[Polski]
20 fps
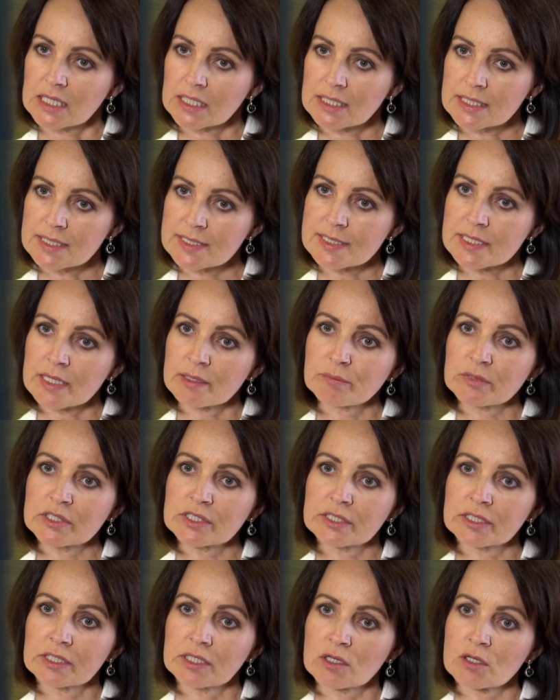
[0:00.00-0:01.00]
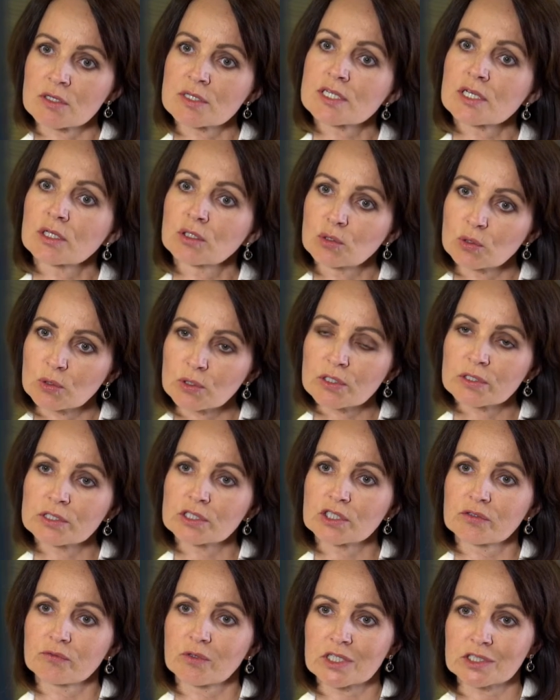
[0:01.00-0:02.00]
I chcemy,
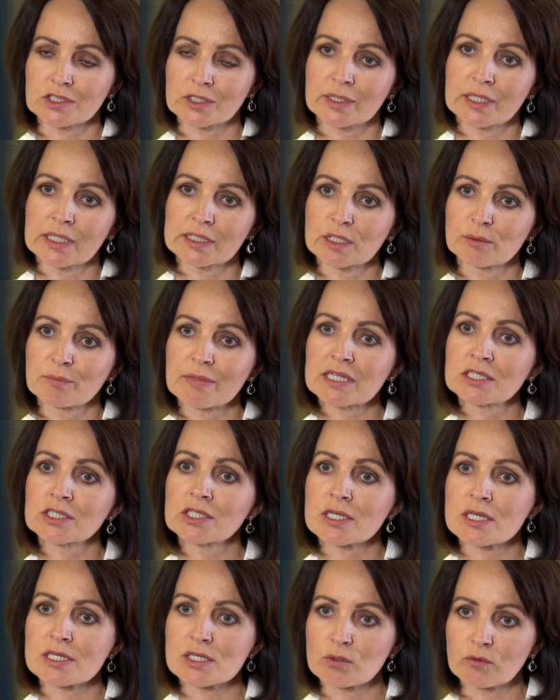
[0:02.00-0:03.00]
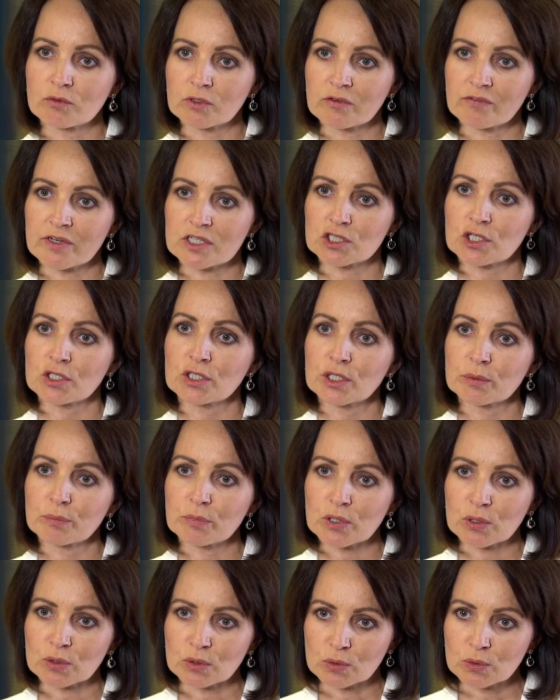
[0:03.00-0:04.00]
koncentrując się właśnie na temacie zrównoważonej
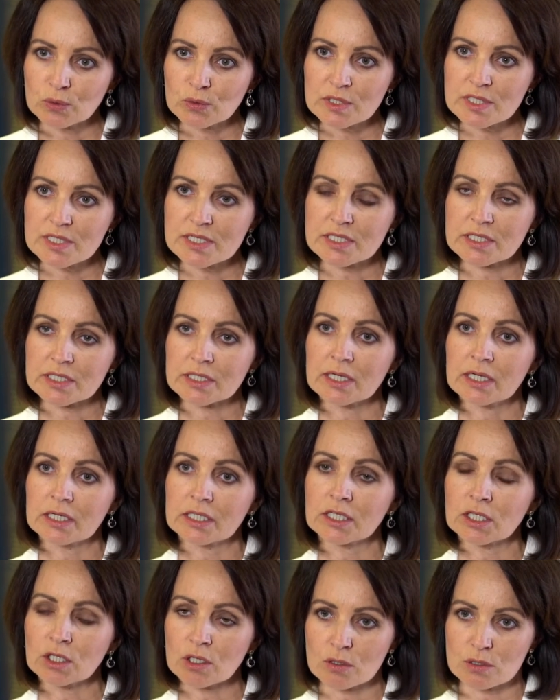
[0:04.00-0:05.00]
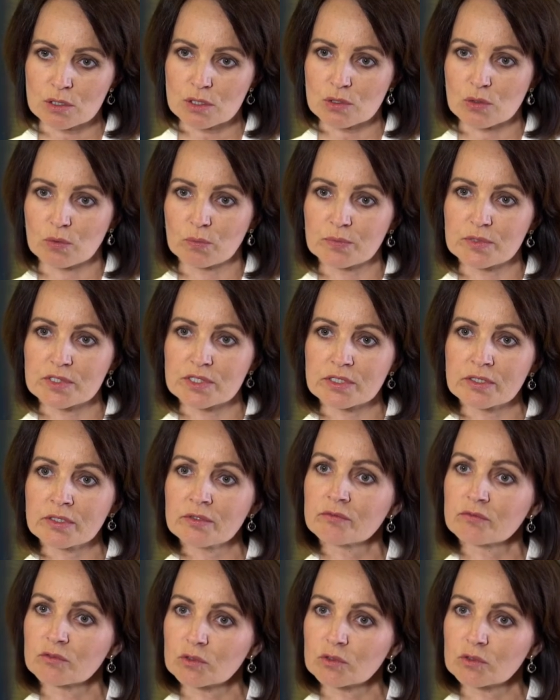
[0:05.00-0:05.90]
produkcji i konsumpcji,